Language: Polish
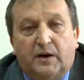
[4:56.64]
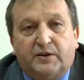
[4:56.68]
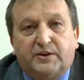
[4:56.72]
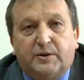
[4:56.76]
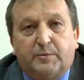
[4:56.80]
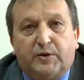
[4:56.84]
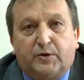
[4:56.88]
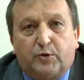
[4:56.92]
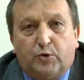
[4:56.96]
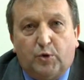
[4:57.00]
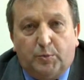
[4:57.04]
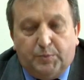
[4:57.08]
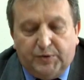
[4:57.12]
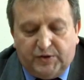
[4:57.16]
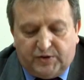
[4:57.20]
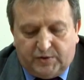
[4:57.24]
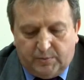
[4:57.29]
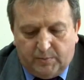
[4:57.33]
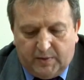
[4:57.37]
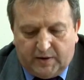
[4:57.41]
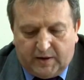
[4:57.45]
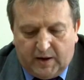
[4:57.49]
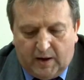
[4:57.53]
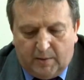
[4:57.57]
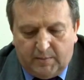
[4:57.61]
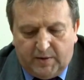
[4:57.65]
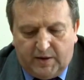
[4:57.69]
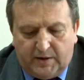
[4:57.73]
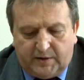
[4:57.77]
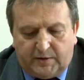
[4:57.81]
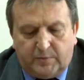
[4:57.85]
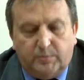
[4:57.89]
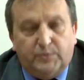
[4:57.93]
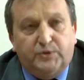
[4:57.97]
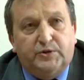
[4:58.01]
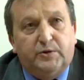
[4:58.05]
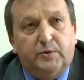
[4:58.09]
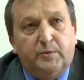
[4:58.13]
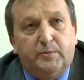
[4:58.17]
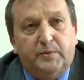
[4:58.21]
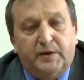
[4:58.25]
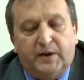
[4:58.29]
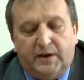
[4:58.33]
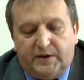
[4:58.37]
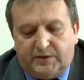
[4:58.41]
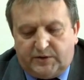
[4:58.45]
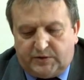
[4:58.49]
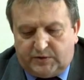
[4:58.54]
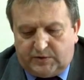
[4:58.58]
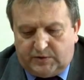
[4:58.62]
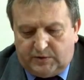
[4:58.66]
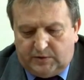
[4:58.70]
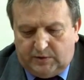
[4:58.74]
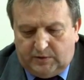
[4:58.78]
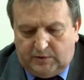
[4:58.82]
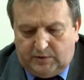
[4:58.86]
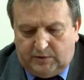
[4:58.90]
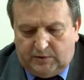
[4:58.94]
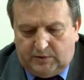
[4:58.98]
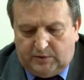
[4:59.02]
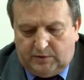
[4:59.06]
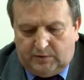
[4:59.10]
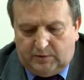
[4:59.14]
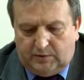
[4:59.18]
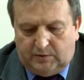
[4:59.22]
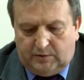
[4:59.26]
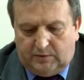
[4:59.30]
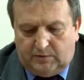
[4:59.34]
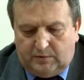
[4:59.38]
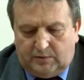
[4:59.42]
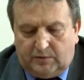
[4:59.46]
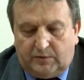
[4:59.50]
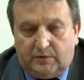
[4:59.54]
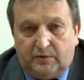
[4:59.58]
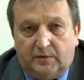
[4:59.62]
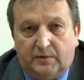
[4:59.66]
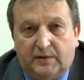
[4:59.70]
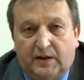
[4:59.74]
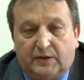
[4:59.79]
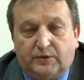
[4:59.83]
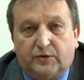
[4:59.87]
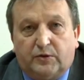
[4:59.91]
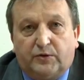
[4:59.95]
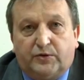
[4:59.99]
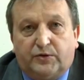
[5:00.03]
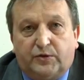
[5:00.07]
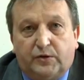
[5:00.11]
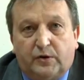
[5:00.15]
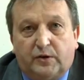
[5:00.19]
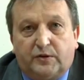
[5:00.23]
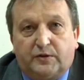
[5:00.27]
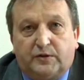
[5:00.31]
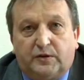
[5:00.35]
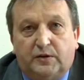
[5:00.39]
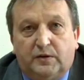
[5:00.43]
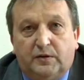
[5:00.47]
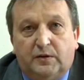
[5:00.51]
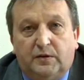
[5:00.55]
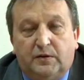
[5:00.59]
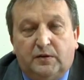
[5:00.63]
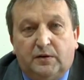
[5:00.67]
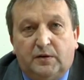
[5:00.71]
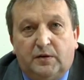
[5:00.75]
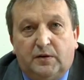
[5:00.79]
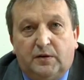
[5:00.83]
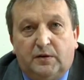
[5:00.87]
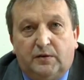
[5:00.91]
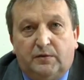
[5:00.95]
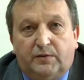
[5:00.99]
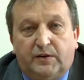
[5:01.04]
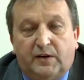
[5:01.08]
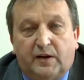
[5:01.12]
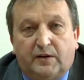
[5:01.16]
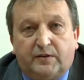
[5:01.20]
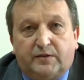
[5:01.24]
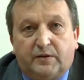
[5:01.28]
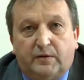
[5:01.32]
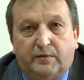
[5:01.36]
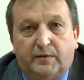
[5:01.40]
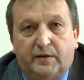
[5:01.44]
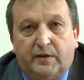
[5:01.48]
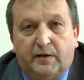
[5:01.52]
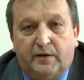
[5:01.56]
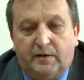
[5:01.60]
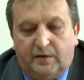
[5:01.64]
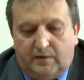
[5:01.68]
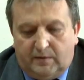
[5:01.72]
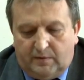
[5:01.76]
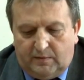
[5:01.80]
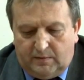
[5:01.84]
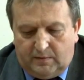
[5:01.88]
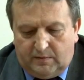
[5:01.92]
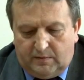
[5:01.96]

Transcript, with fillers: Żeby kupić megamet, musimy mieć y, na to środki finansowe,